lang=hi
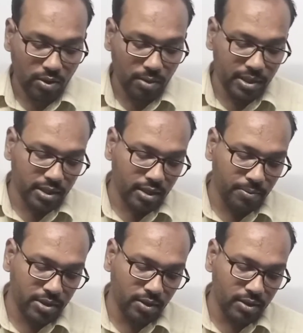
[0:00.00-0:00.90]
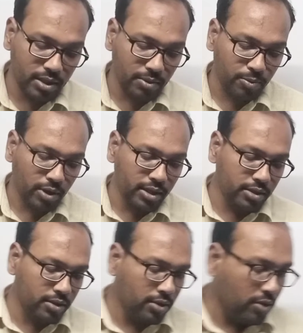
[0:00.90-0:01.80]
तो अब देखते हैं प्रश्नवाली सेवन
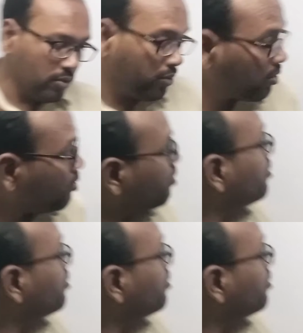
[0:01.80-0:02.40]
पॉइंट फोर